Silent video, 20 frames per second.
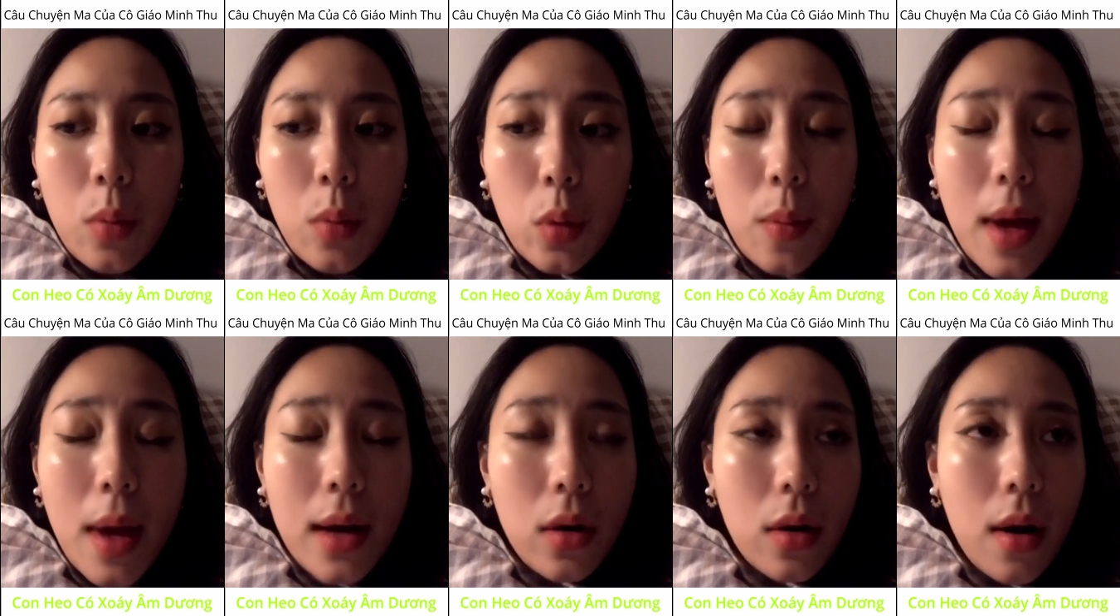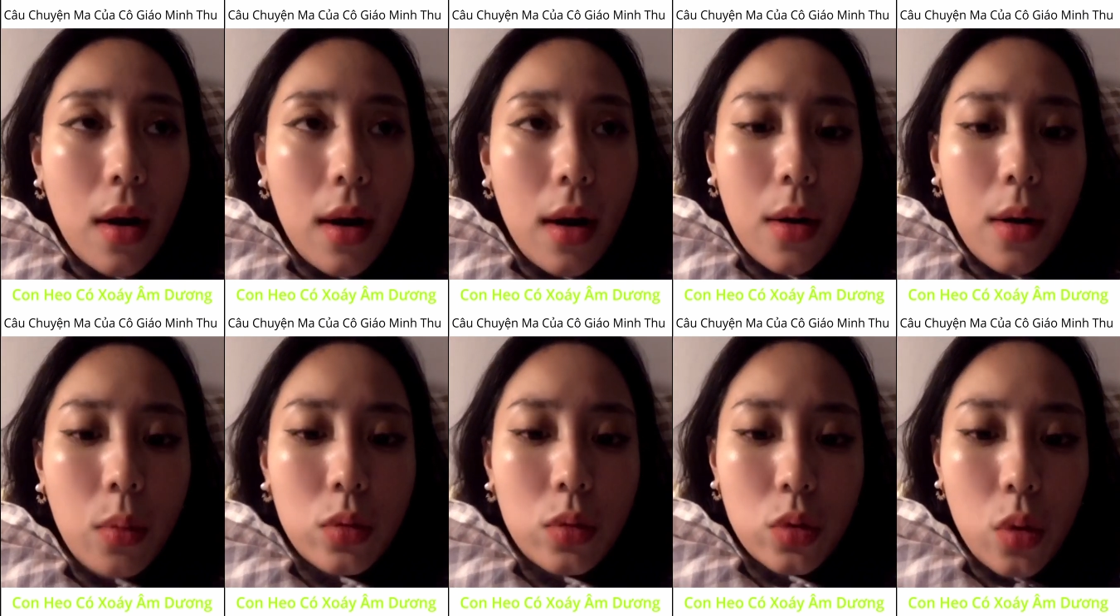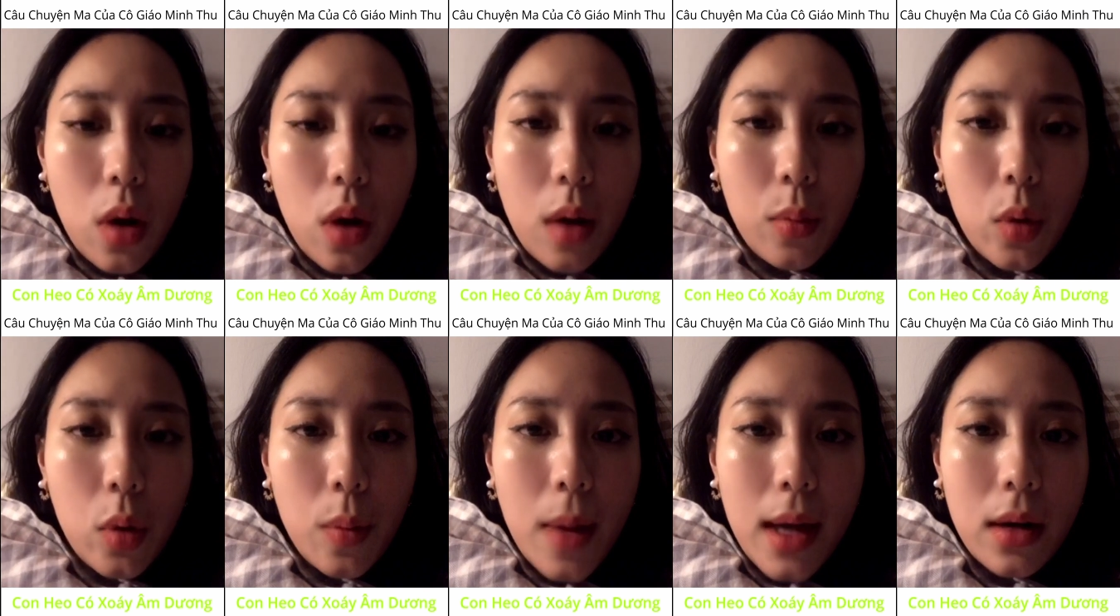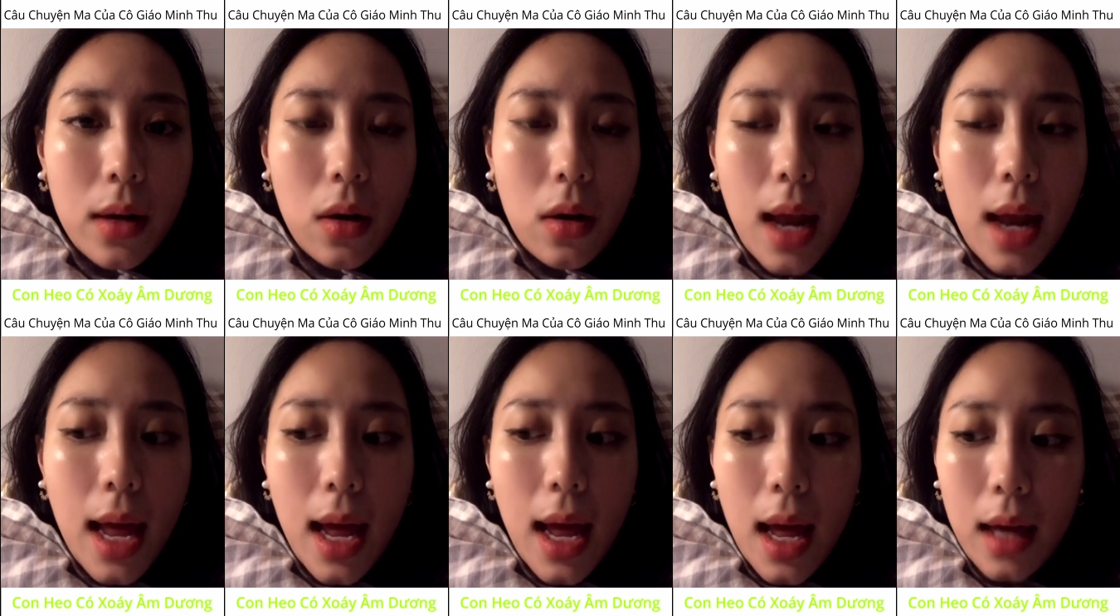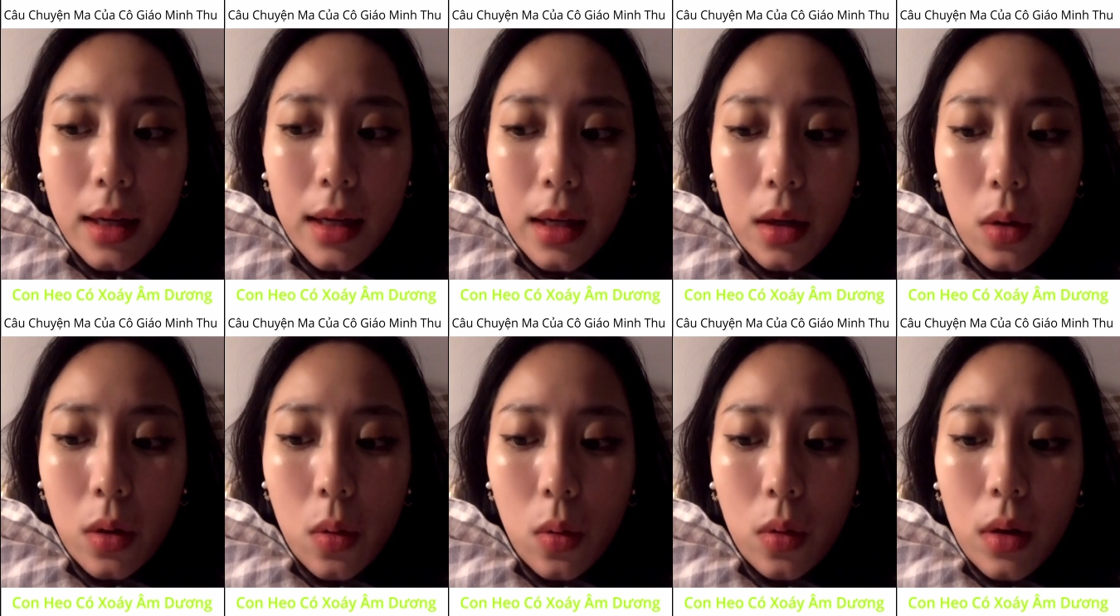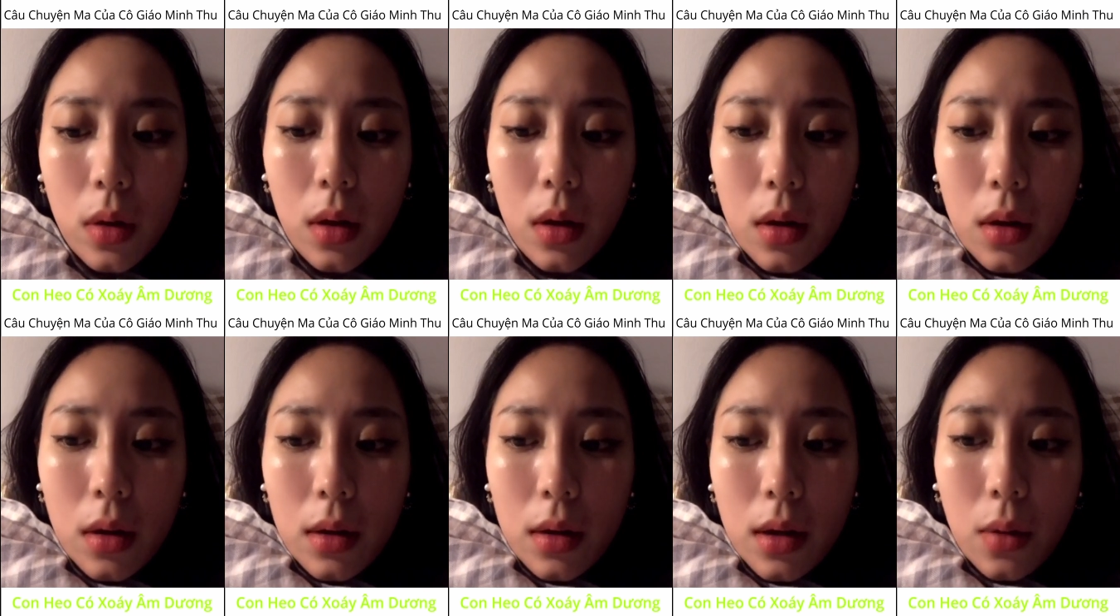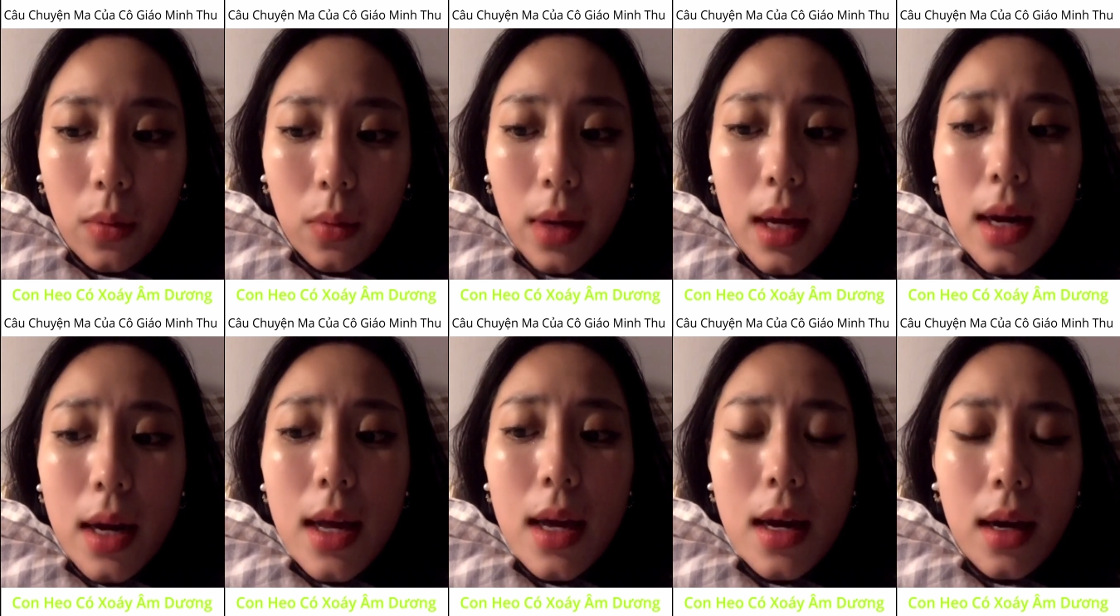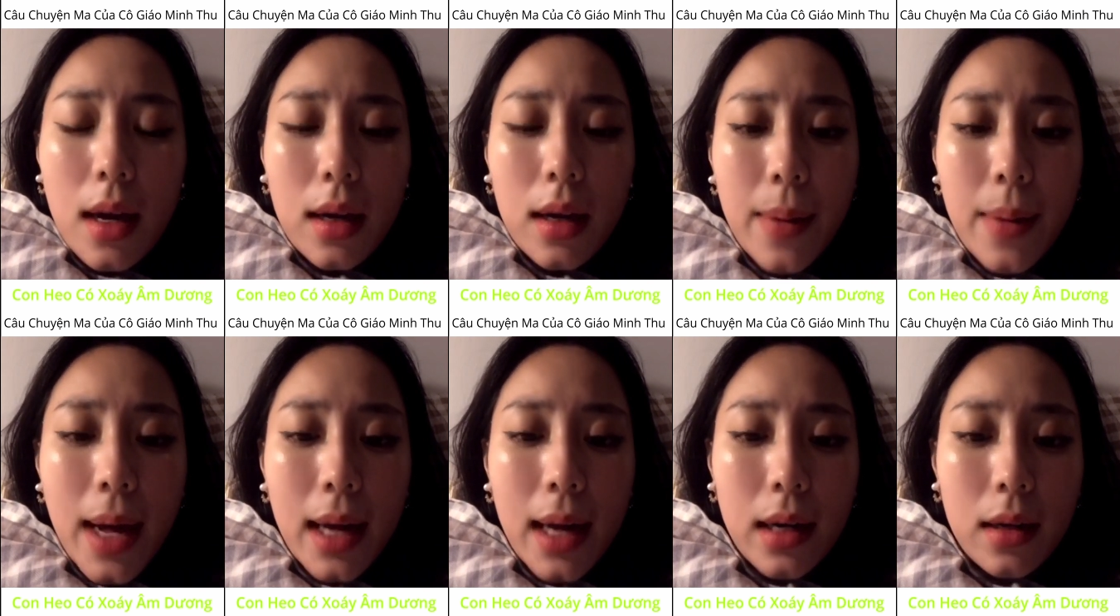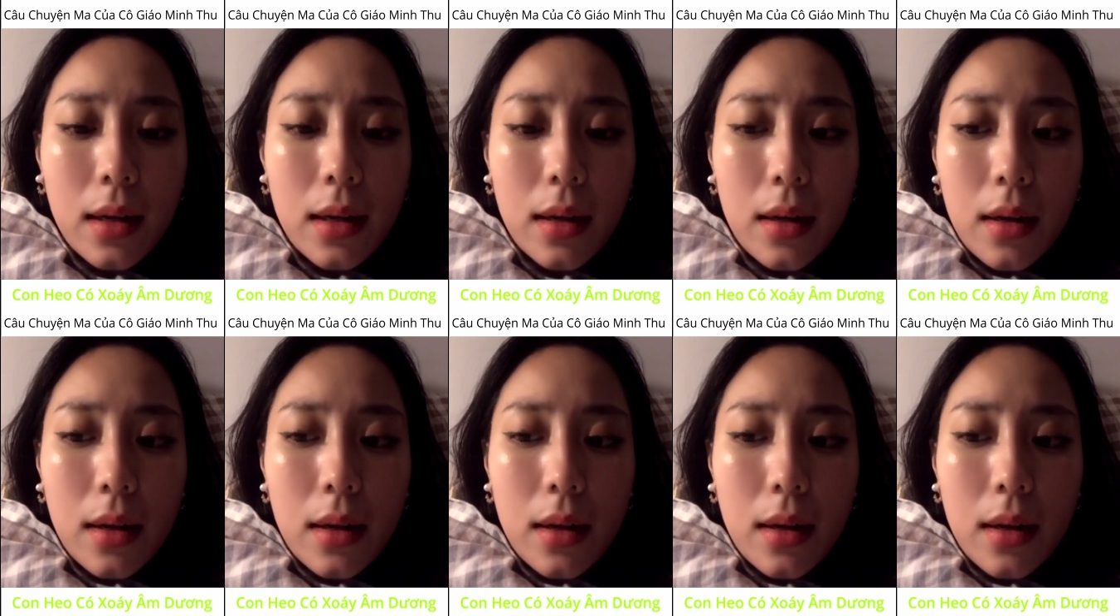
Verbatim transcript: một bên nó là đồng ruộng, một bên nó là kiểu kiểu nghĩa địa ấy các bạn,